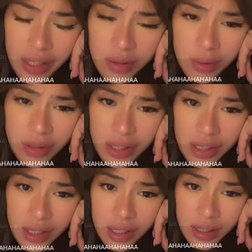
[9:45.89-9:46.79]
I don't
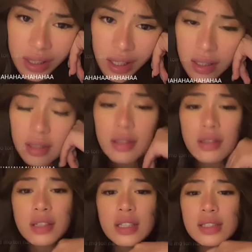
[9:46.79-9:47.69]
think I
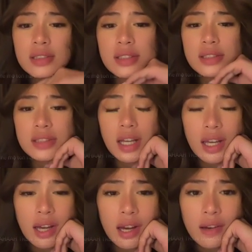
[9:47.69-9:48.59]
can because
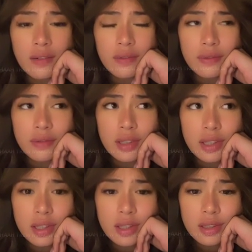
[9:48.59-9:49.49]
I have
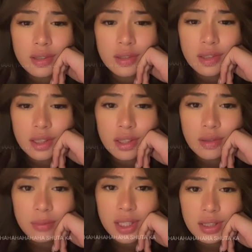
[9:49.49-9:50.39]
to
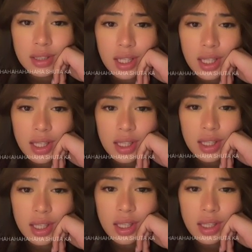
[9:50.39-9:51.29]
secure my
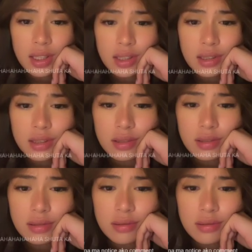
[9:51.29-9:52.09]
sleigh and